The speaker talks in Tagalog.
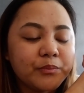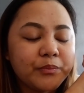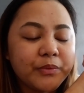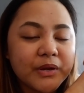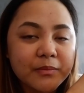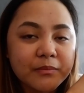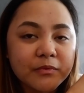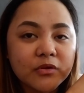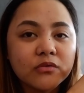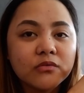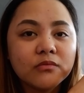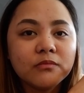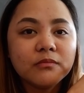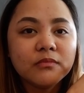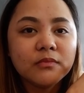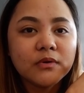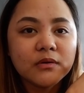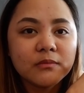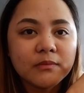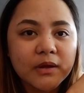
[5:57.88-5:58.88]
premium
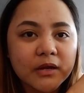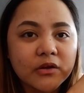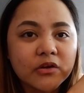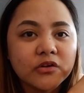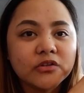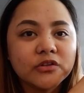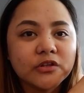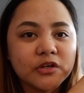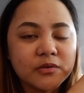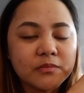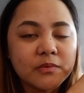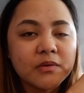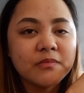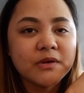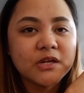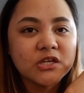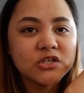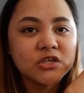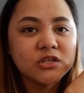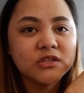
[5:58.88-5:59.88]

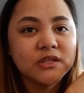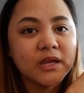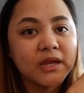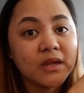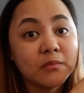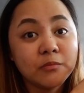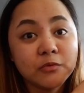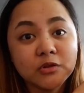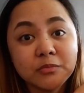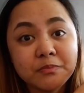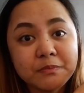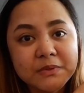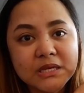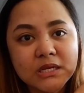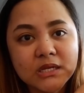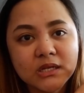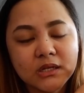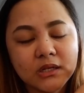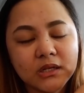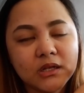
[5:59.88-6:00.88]
microdermabrasion diamond
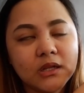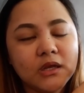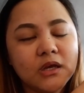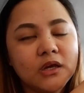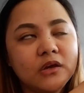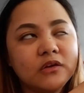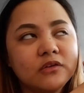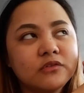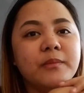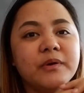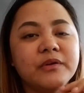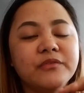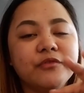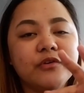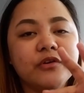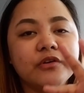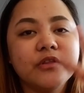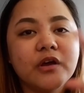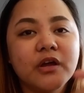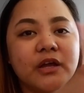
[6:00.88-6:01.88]
peel. So, but
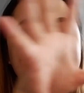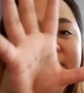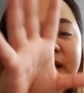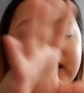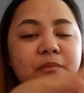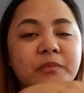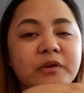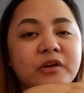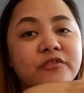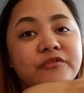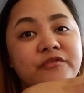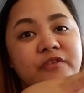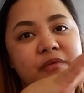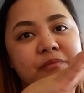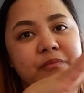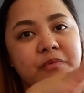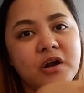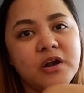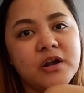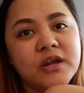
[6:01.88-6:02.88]
for the entire month of
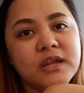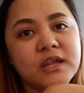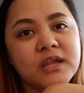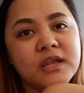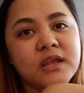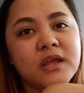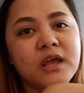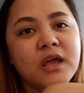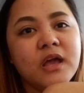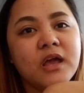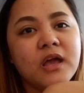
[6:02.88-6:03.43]
February,